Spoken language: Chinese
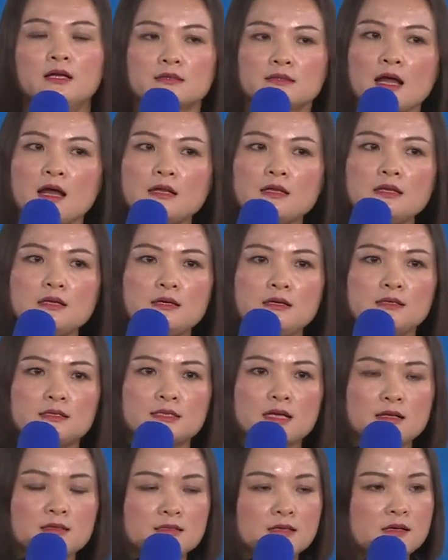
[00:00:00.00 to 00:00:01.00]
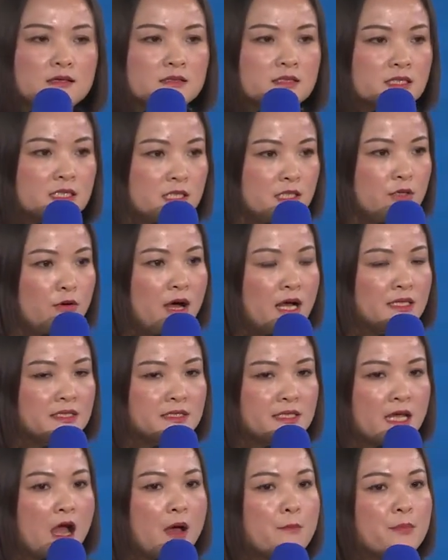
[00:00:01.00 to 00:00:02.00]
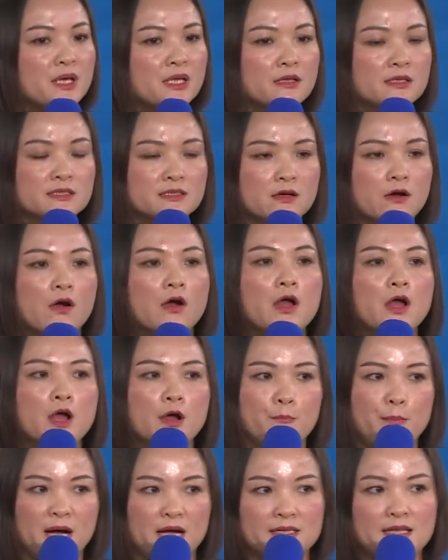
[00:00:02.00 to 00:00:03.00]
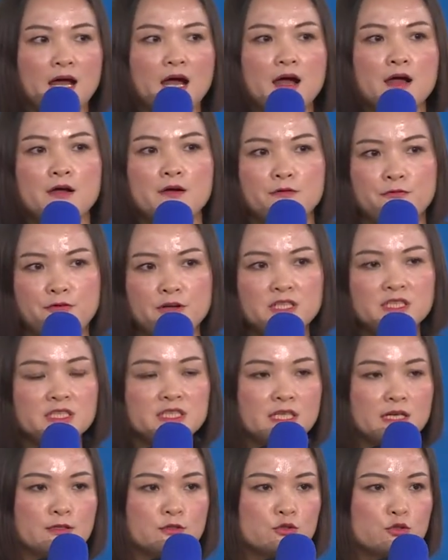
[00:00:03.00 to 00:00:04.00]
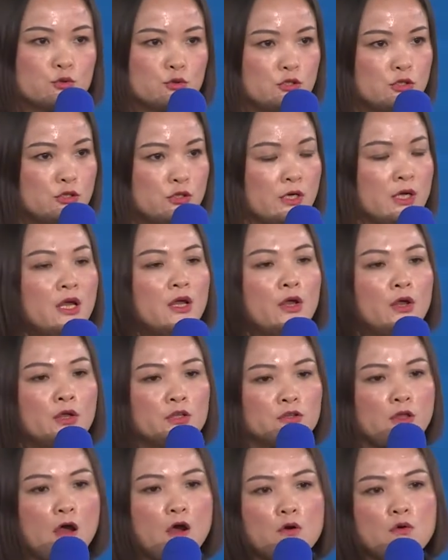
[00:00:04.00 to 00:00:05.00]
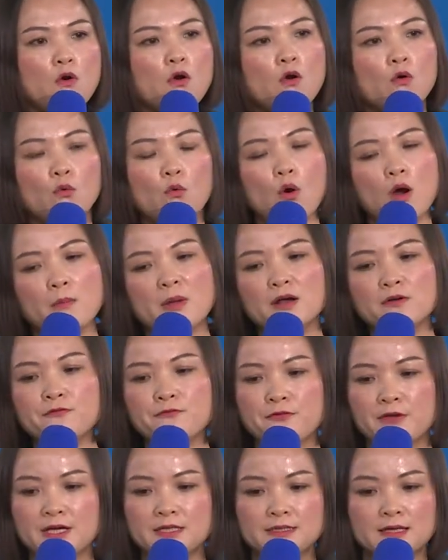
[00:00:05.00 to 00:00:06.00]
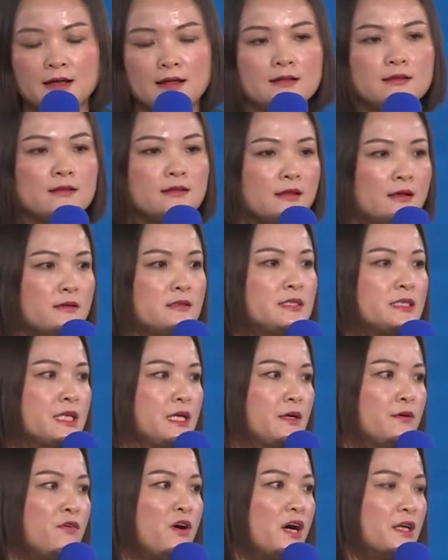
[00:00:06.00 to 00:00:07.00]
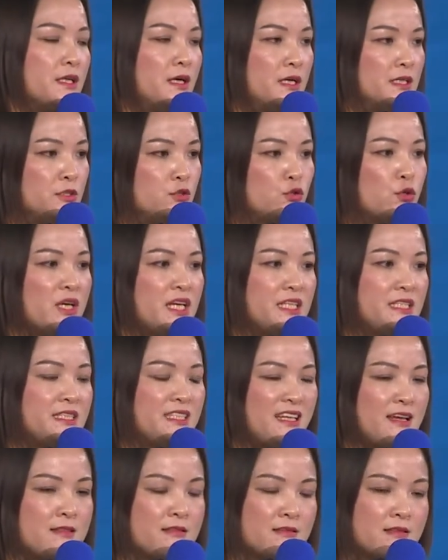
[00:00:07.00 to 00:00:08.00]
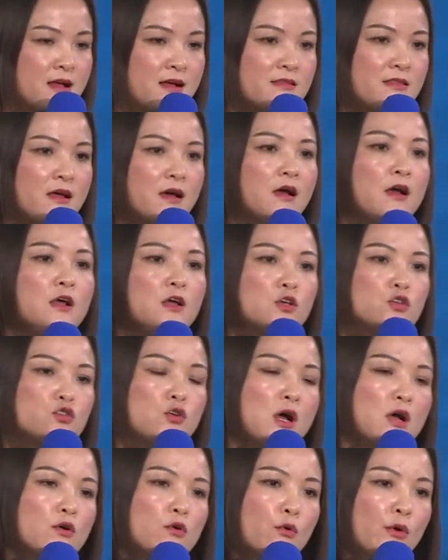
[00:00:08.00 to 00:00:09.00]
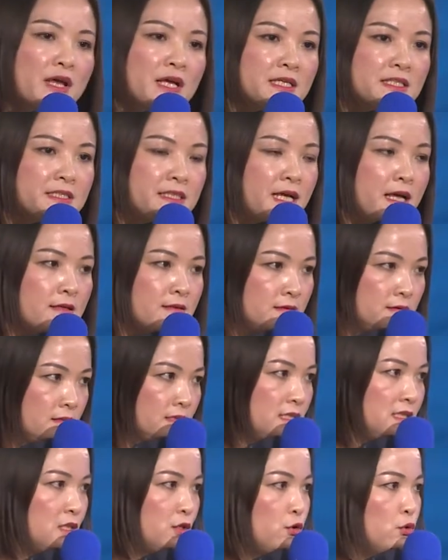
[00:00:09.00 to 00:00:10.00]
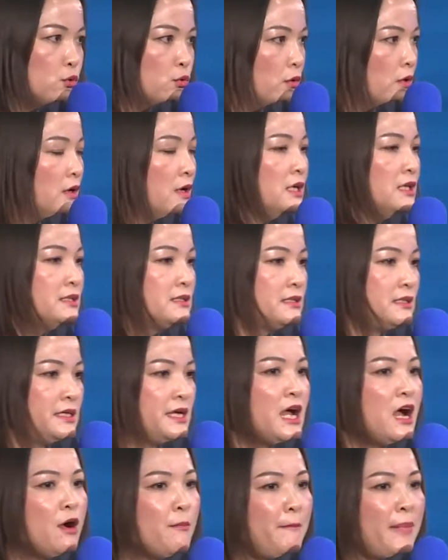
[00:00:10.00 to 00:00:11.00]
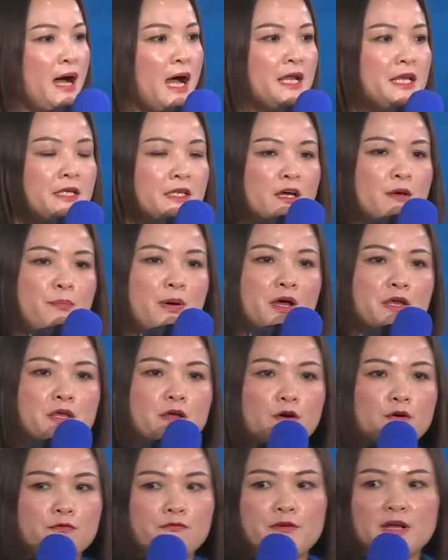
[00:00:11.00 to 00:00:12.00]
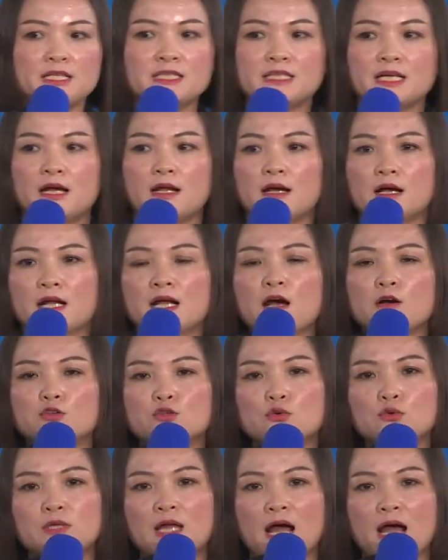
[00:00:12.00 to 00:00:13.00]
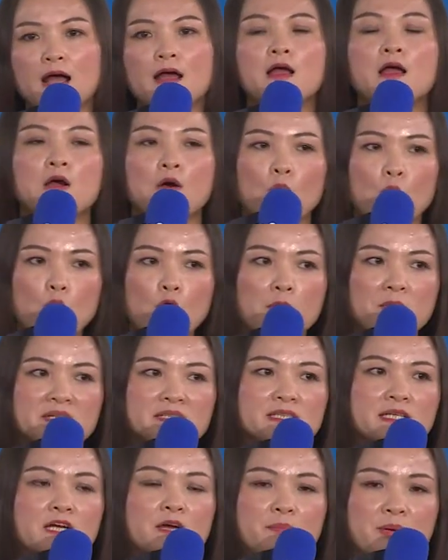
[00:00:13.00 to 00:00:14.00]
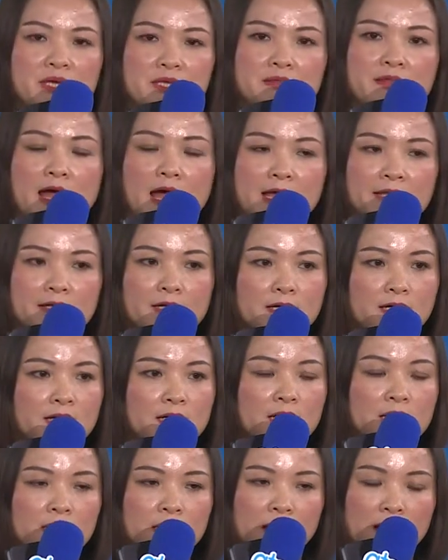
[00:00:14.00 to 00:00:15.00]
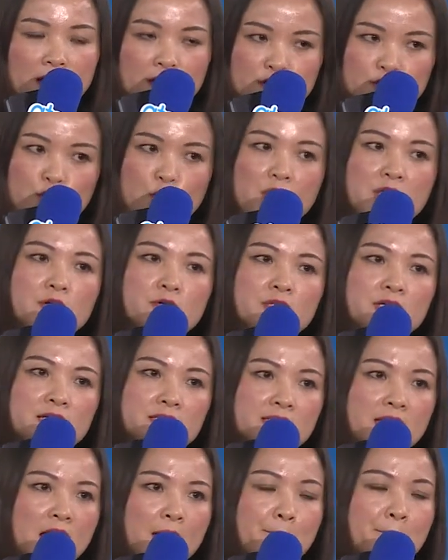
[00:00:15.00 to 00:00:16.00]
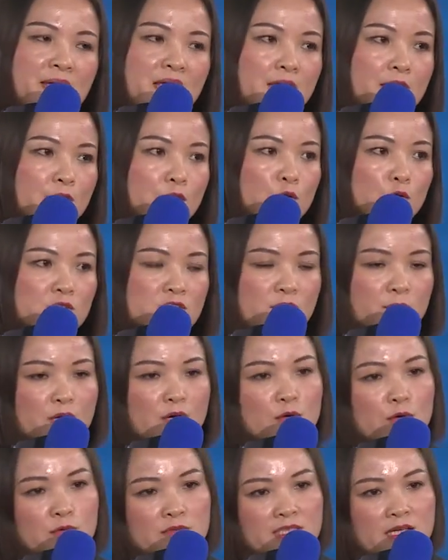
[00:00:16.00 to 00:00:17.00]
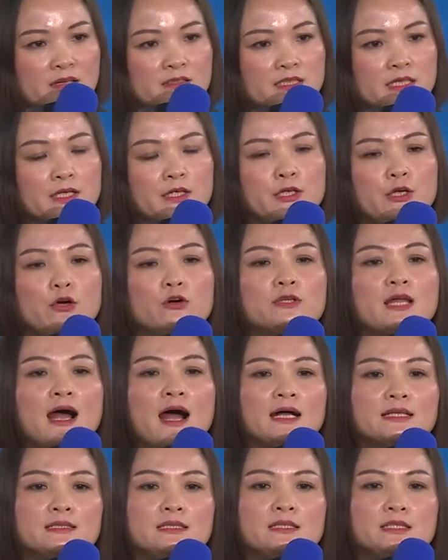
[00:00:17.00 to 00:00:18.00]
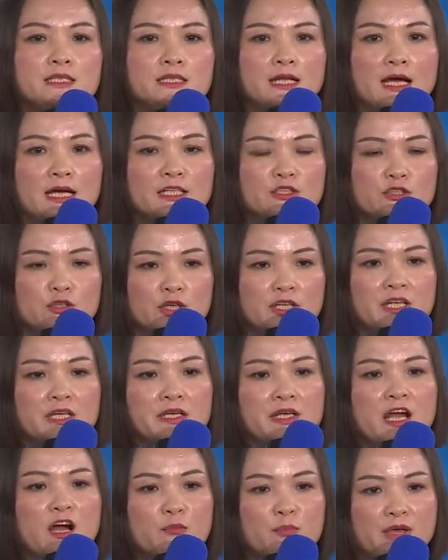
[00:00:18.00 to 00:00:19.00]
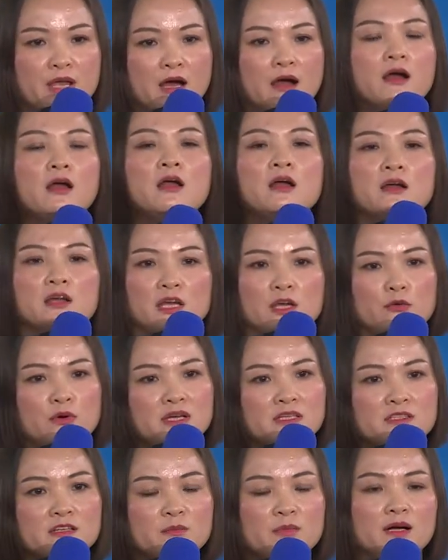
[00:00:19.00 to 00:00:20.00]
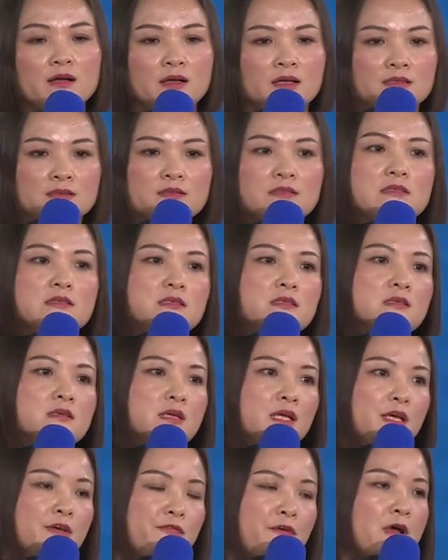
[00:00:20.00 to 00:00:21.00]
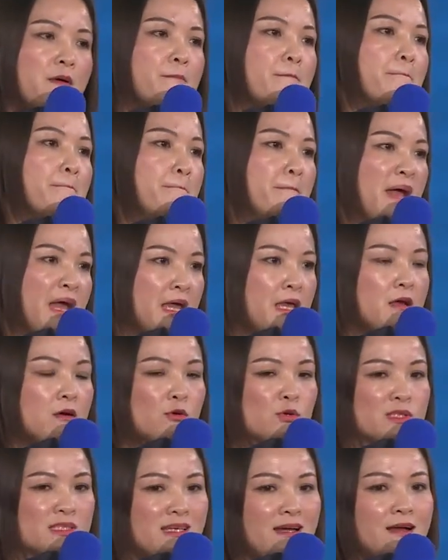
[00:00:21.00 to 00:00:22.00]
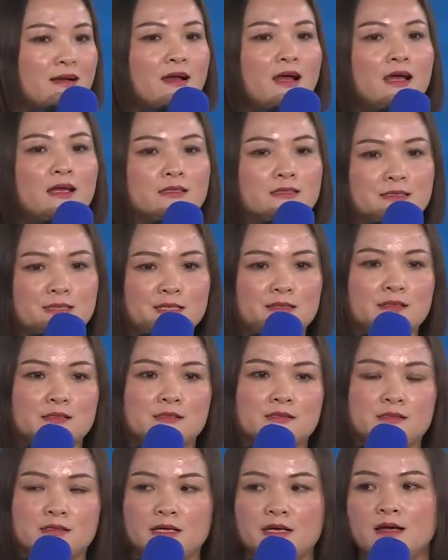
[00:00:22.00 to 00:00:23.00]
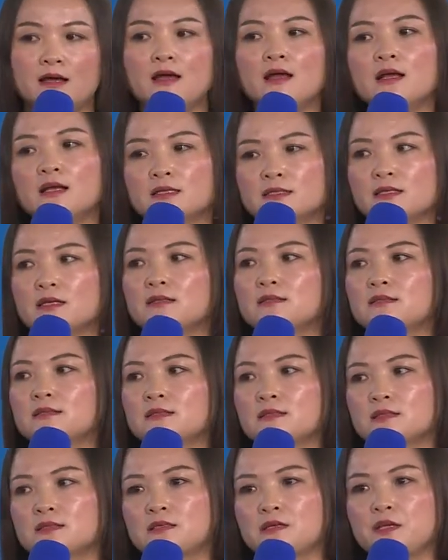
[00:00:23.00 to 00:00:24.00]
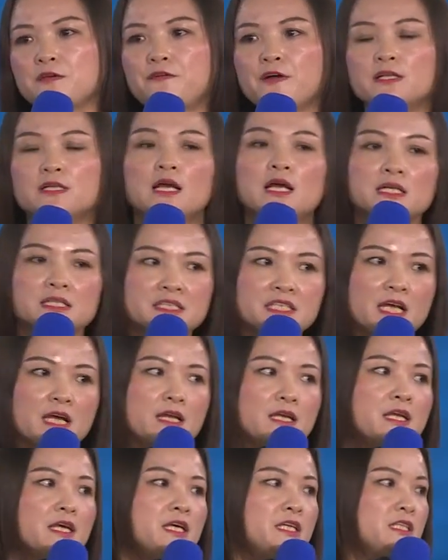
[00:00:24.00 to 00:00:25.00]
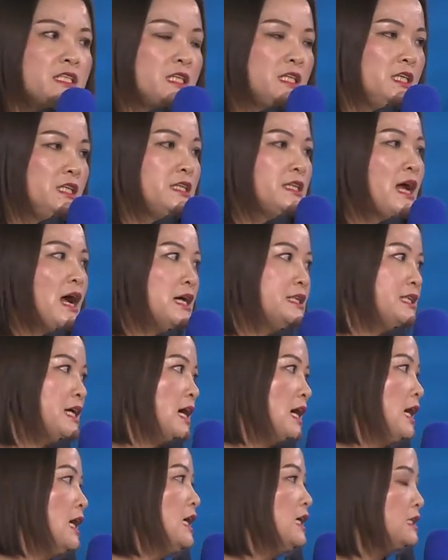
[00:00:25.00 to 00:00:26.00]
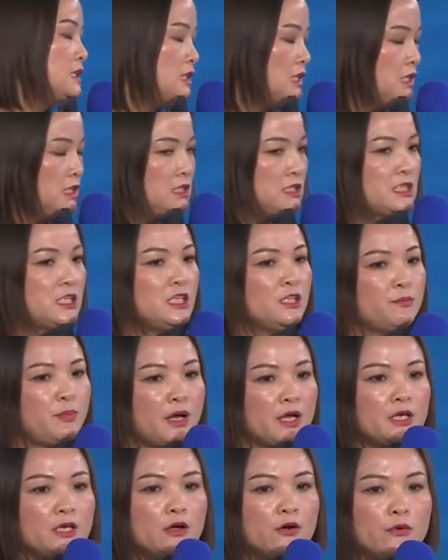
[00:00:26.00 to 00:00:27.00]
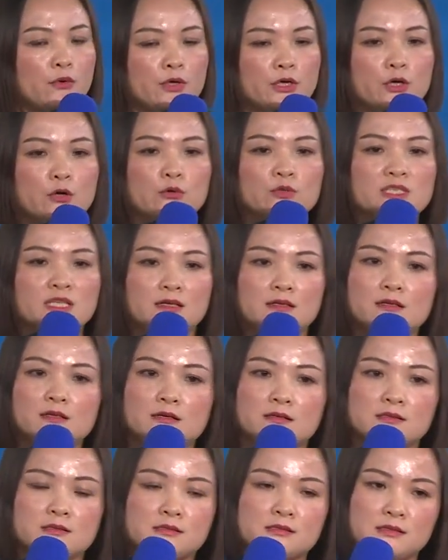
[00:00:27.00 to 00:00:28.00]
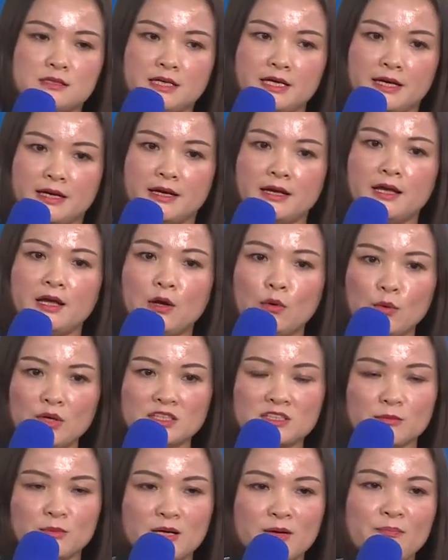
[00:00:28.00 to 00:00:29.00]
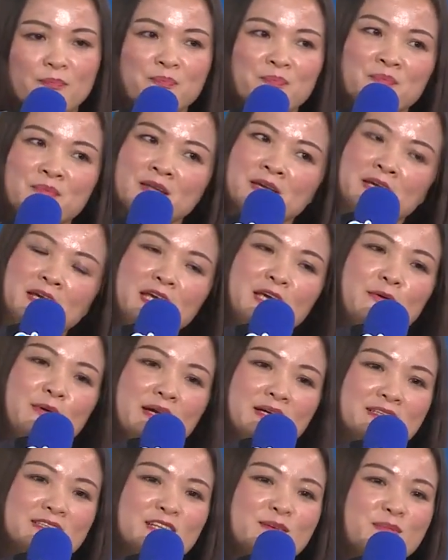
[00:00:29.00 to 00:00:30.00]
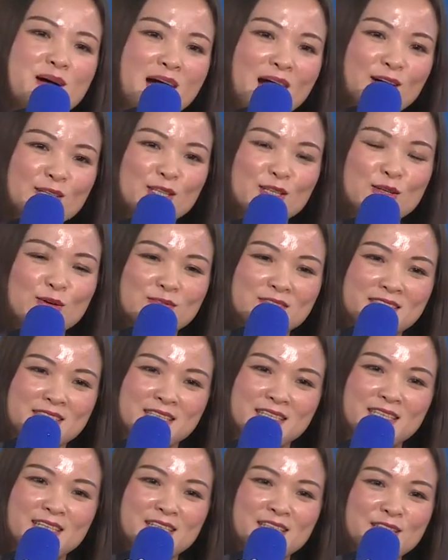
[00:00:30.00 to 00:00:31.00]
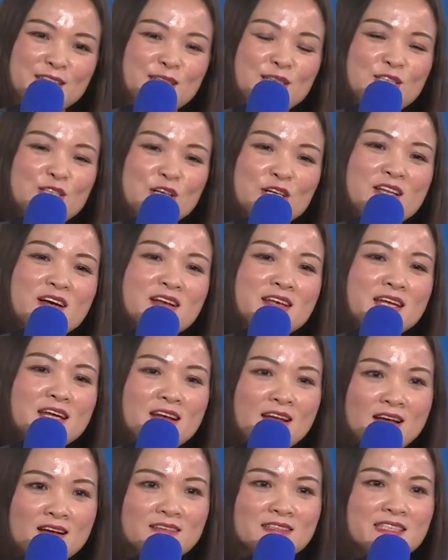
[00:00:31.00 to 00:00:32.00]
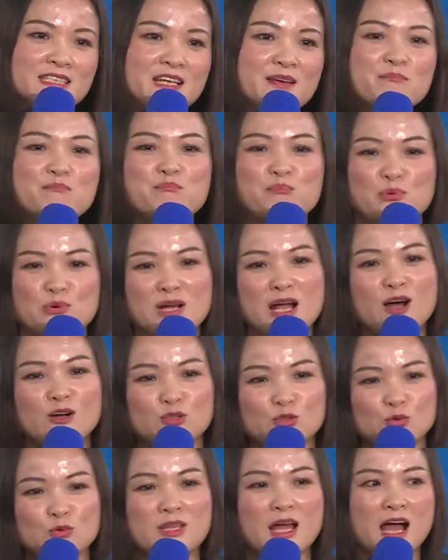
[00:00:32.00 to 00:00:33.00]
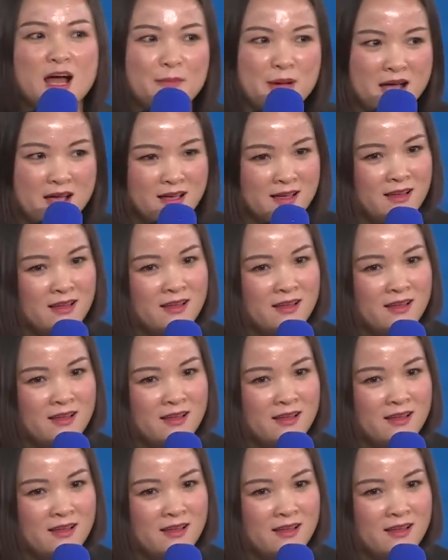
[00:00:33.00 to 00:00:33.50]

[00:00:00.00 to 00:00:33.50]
当你真正喜欢产品的时候，把它分享出去。透过我们非常人性化的、最简单的双轨线制度，只要把你的朋友分享了，告诉他我们这个平台的。所有的产品有什么功效性，由他自己来决定要不要。因为什么？这是一份没有伤害性的事业，甚至是一份建立起大家亲戚朋友友情的事业。为什么？因为这么好的东西，你觉得你忍心不告诉他吗？